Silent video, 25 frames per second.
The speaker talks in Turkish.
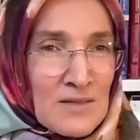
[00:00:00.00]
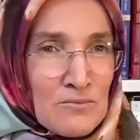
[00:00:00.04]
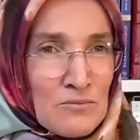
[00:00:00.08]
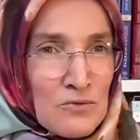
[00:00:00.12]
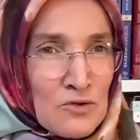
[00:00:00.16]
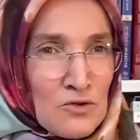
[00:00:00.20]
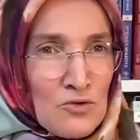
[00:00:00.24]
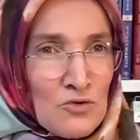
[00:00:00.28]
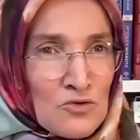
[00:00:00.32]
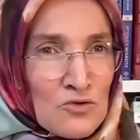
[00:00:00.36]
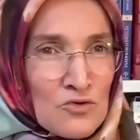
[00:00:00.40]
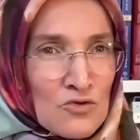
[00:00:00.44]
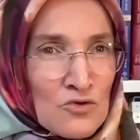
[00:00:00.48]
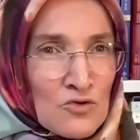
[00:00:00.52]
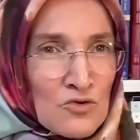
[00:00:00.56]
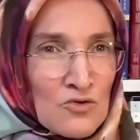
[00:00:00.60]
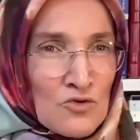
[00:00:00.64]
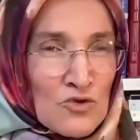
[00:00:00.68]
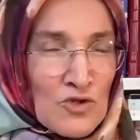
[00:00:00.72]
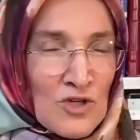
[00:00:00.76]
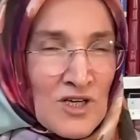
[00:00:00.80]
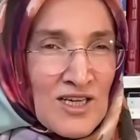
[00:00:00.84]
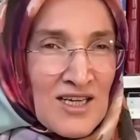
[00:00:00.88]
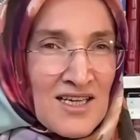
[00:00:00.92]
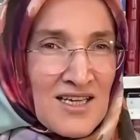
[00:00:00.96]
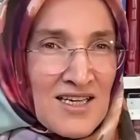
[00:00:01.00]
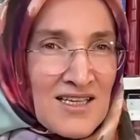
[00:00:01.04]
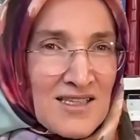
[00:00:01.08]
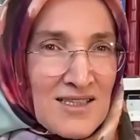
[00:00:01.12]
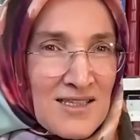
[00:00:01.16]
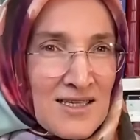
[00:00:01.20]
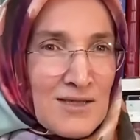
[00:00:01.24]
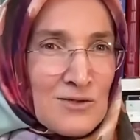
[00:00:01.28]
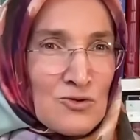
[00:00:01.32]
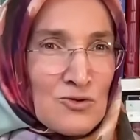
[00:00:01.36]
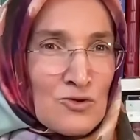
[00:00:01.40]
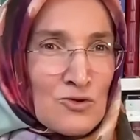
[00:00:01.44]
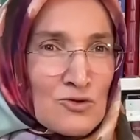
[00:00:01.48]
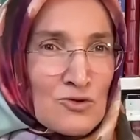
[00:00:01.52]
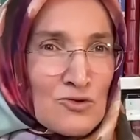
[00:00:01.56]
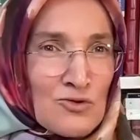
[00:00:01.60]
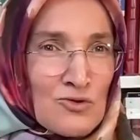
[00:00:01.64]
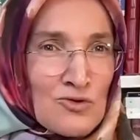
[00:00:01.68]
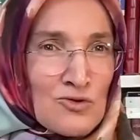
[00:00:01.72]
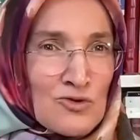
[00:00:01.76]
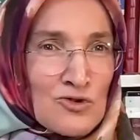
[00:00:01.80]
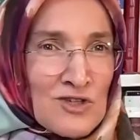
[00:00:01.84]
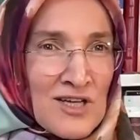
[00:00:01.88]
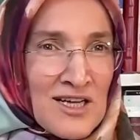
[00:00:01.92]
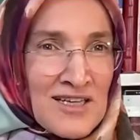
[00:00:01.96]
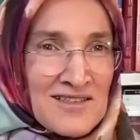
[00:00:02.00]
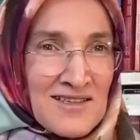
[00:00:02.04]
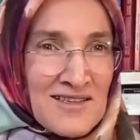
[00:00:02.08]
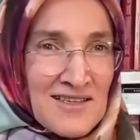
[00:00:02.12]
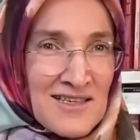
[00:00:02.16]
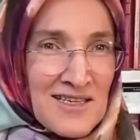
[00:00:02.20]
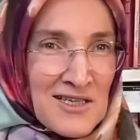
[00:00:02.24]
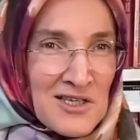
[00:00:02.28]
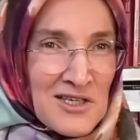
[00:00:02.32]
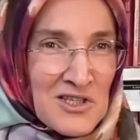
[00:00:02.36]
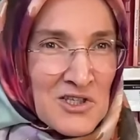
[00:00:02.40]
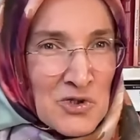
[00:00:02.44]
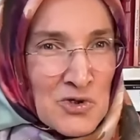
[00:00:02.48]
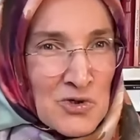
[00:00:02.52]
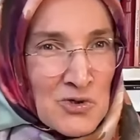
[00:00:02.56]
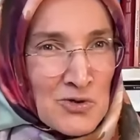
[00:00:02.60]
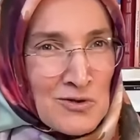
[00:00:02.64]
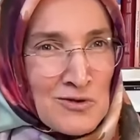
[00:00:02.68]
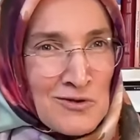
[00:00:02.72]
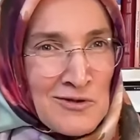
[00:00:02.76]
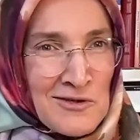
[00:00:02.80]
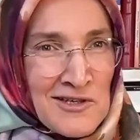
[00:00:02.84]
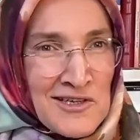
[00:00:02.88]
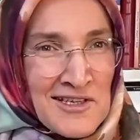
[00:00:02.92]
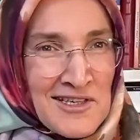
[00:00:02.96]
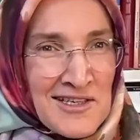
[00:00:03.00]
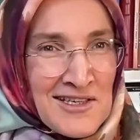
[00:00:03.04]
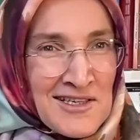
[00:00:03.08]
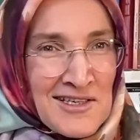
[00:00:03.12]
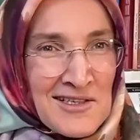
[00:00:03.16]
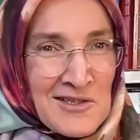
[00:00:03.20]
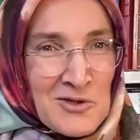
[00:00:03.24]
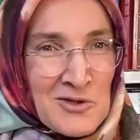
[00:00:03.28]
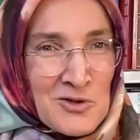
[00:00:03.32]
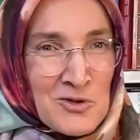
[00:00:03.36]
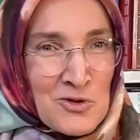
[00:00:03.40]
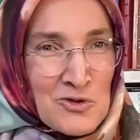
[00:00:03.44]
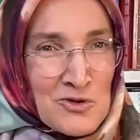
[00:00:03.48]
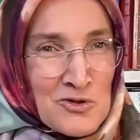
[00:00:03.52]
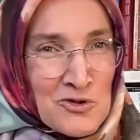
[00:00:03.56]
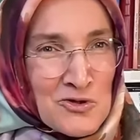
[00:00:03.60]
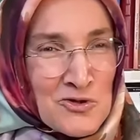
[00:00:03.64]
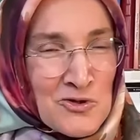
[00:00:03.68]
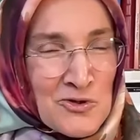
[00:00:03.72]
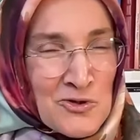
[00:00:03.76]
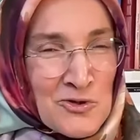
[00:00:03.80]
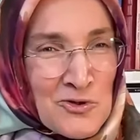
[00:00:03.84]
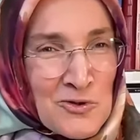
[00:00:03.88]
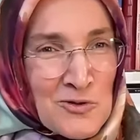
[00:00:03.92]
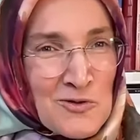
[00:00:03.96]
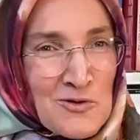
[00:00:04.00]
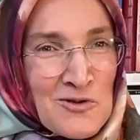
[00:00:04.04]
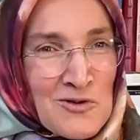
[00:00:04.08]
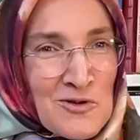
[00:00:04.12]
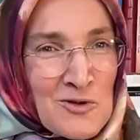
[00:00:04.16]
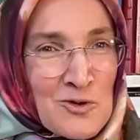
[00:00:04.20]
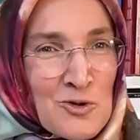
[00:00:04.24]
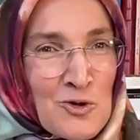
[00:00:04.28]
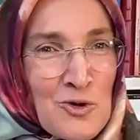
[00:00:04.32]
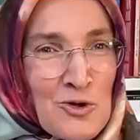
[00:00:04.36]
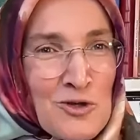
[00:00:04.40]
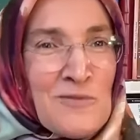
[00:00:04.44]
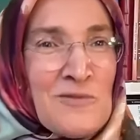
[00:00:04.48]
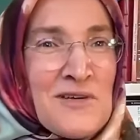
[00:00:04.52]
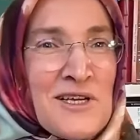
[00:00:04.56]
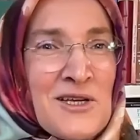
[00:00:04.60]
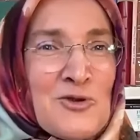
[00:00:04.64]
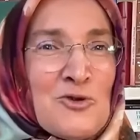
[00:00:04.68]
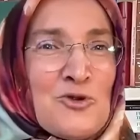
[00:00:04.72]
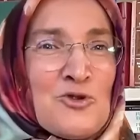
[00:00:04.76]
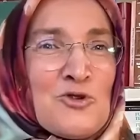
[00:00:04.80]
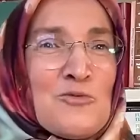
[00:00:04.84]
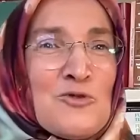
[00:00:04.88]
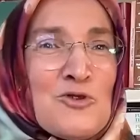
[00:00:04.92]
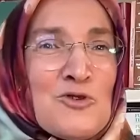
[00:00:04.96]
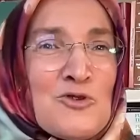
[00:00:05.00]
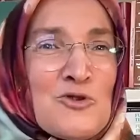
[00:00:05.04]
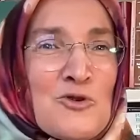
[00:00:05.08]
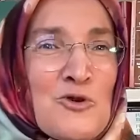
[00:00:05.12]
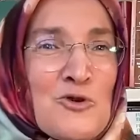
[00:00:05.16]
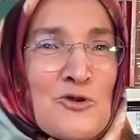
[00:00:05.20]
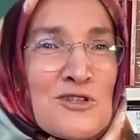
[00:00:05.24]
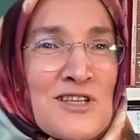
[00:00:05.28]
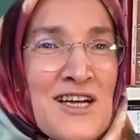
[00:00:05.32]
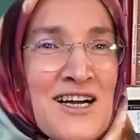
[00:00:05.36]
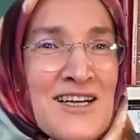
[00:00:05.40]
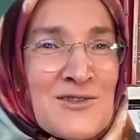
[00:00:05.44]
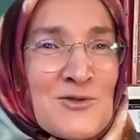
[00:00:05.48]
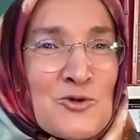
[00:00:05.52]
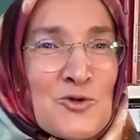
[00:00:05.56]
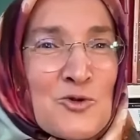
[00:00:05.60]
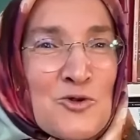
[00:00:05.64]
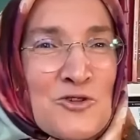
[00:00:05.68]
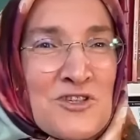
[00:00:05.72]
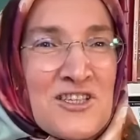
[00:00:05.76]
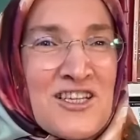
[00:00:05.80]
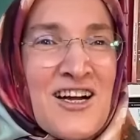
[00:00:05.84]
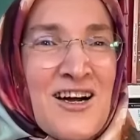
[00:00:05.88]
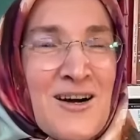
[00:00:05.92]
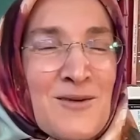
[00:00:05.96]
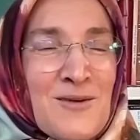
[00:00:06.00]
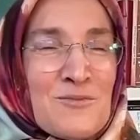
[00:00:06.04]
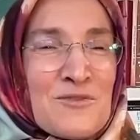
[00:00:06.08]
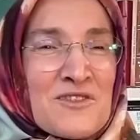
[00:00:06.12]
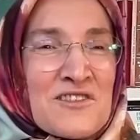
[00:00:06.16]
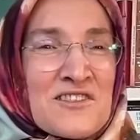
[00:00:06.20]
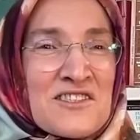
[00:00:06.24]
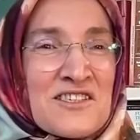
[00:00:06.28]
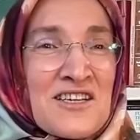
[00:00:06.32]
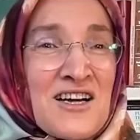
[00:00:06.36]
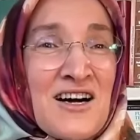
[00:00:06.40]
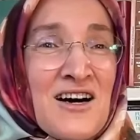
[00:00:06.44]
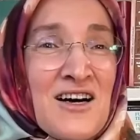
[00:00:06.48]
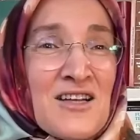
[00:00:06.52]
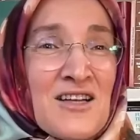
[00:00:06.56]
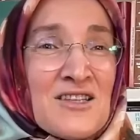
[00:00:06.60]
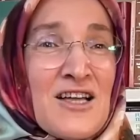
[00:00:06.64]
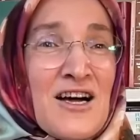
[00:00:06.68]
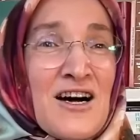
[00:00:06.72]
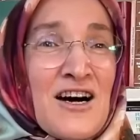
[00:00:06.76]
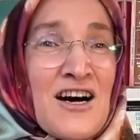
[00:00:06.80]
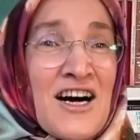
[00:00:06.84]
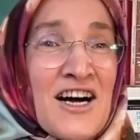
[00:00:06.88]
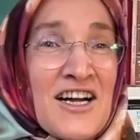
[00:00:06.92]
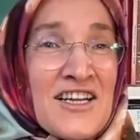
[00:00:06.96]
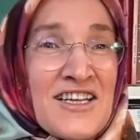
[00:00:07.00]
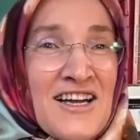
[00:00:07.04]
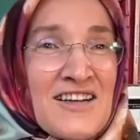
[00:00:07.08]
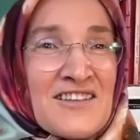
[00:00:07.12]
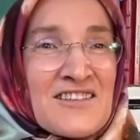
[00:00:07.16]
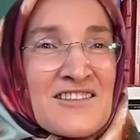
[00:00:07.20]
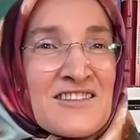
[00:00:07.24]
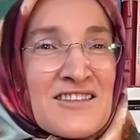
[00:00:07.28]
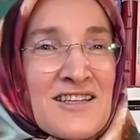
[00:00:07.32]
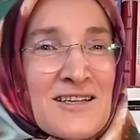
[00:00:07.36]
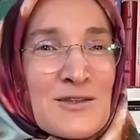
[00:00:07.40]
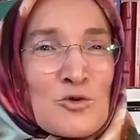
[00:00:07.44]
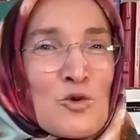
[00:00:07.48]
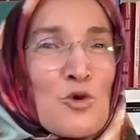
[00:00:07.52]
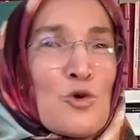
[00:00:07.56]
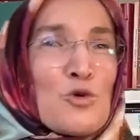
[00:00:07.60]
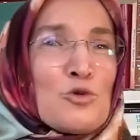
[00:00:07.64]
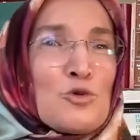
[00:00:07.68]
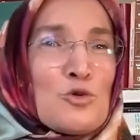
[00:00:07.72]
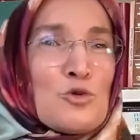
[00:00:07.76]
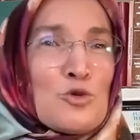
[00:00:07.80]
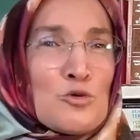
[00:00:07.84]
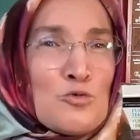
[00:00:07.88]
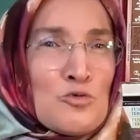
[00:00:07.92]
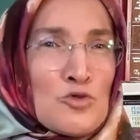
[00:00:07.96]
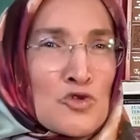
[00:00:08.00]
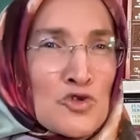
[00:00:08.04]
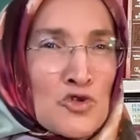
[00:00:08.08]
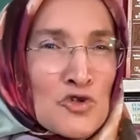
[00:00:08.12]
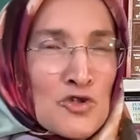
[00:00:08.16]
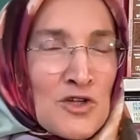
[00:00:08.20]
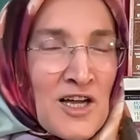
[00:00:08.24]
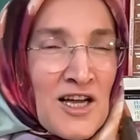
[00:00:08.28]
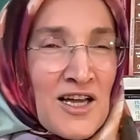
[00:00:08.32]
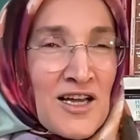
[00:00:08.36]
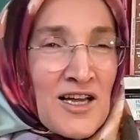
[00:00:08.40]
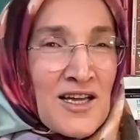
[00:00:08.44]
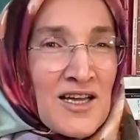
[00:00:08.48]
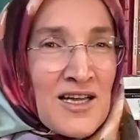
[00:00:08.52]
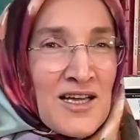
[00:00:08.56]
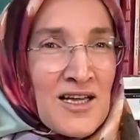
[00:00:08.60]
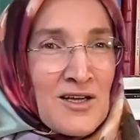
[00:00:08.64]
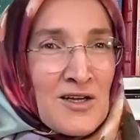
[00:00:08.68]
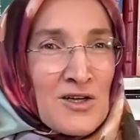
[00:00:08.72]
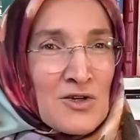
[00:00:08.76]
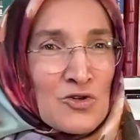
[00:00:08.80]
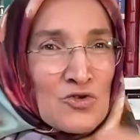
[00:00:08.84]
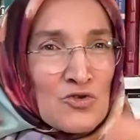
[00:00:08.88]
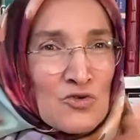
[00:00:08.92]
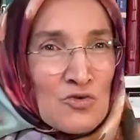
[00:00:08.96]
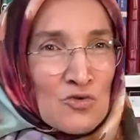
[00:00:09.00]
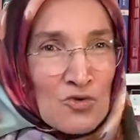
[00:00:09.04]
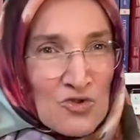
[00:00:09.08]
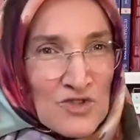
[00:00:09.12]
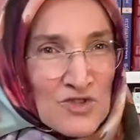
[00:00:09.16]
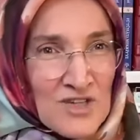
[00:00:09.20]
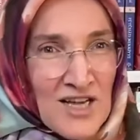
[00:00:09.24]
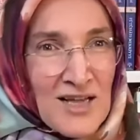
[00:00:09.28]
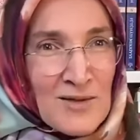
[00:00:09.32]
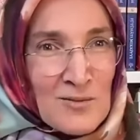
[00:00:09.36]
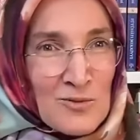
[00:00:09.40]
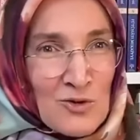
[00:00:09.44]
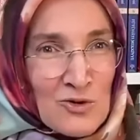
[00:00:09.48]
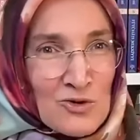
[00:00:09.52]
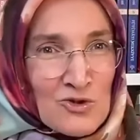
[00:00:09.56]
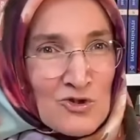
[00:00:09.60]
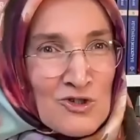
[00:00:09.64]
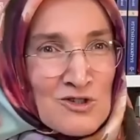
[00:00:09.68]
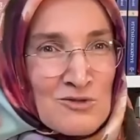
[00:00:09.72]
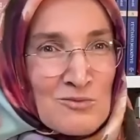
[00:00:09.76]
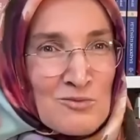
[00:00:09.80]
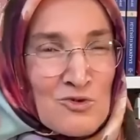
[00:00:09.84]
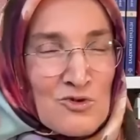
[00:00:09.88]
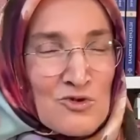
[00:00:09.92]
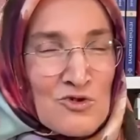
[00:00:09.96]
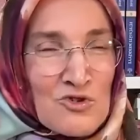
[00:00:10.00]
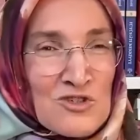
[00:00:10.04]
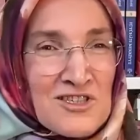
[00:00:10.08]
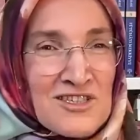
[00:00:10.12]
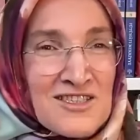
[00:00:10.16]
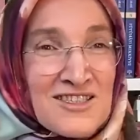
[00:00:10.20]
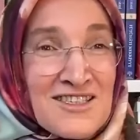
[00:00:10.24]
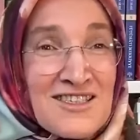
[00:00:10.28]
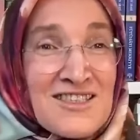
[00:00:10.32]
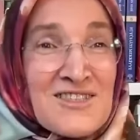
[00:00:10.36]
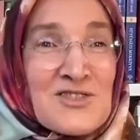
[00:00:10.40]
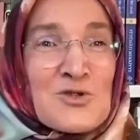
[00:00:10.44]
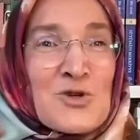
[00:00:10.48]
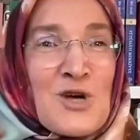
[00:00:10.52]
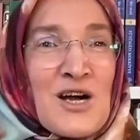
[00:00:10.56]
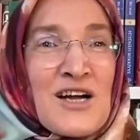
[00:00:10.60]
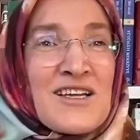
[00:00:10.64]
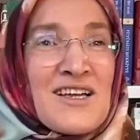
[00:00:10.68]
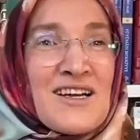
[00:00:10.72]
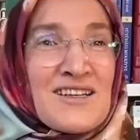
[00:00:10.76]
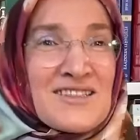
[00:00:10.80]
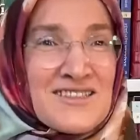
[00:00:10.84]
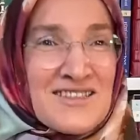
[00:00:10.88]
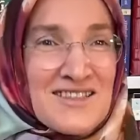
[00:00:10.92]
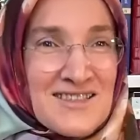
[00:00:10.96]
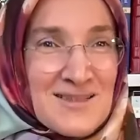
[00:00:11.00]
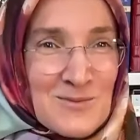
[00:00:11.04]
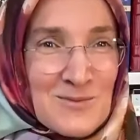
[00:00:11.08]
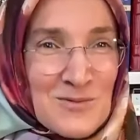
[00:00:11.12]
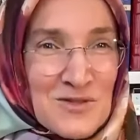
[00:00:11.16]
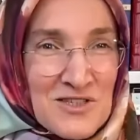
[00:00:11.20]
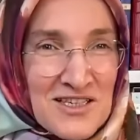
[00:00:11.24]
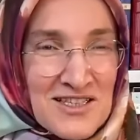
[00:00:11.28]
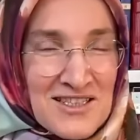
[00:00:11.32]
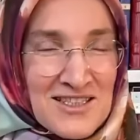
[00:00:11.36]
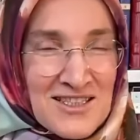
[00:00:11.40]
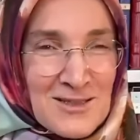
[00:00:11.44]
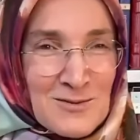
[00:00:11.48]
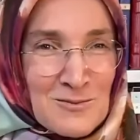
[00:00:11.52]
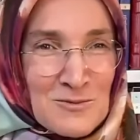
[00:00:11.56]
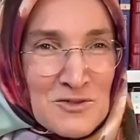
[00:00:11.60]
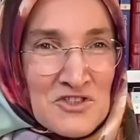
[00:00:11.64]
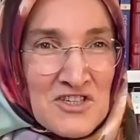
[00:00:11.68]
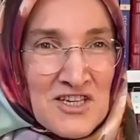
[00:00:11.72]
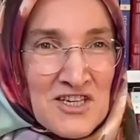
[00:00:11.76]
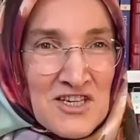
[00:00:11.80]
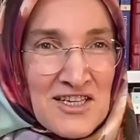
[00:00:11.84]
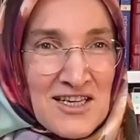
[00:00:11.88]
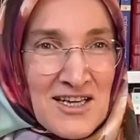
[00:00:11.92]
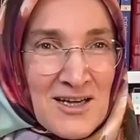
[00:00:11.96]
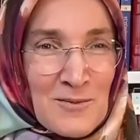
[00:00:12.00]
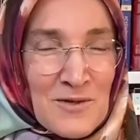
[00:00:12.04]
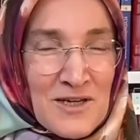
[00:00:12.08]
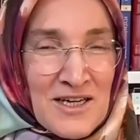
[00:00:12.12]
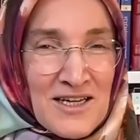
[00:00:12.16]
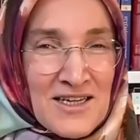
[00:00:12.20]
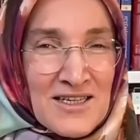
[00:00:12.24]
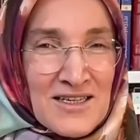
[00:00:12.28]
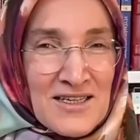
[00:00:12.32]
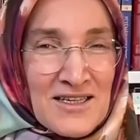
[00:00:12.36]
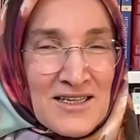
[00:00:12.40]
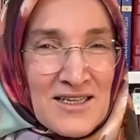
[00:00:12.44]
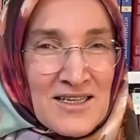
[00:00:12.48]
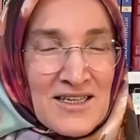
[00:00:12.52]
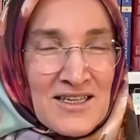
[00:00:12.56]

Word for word: Biliyorsunuz ne diyordu üstad? Şu küçücük kulübe hükmünde olan dünyamızı Allah hayatla doldurmuş da şu uzay burç, burçlarını hiç hayatsız bırakır mı Cenab-ı Hak?